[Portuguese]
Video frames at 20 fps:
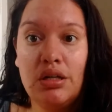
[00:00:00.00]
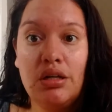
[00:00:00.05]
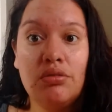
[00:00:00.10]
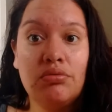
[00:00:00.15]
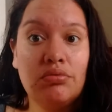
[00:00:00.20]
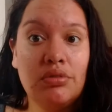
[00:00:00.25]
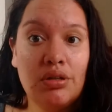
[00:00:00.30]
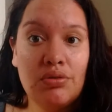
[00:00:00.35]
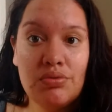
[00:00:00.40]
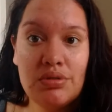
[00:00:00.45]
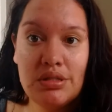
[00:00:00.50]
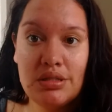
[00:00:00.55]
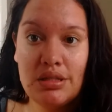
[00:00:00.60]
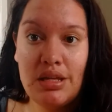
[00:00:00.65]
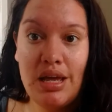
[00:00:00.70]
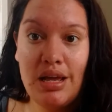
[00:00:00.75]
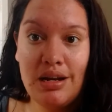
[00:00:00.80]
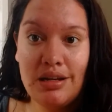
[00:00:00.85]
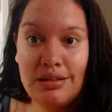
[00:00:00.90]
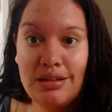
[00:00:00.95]
Eu não,
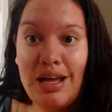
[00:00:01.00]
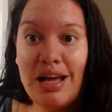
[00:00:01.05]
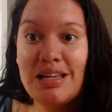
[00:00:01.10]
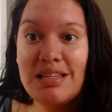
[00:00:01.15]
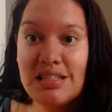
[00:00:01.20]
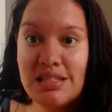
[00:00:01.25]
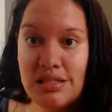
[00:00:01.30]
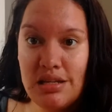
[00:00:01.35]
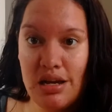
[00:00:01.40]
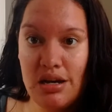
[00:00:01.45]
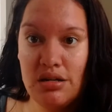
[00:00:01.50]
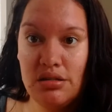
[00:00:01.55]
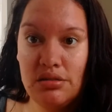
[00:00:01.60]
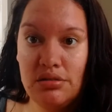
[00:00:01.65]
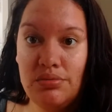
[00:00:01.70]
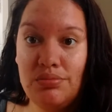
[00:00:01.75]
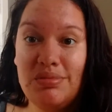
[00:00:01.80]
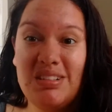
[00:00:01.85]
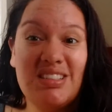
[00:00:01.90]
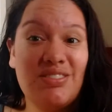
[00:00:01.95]
ela dá
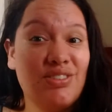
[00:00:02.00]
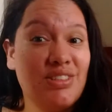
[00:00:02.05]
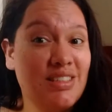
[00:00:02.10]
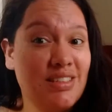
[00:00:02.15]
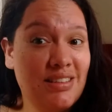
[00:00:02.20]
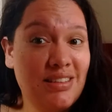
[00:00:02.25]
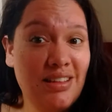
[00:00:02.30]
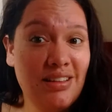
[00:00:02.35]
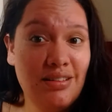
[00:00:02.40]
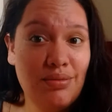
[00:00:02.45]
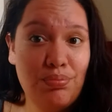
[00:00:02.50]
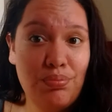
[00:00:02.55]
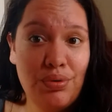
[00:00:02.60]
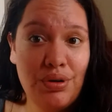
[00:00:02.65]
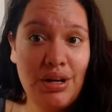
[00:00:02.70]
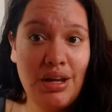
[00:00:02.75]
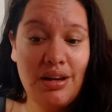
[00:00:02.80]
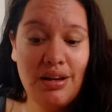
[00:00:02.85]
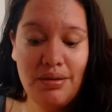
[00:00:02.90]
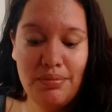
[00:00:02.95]
certo, mas você tem que
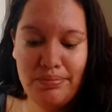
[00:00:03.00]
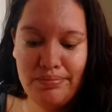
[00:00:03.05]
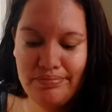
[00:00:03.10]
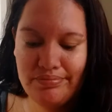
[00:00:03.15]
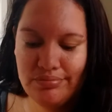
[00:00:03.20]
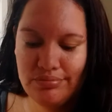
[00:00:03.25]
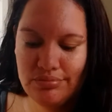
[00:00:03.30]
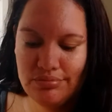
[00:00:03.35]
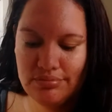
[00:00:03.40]
pôr ela,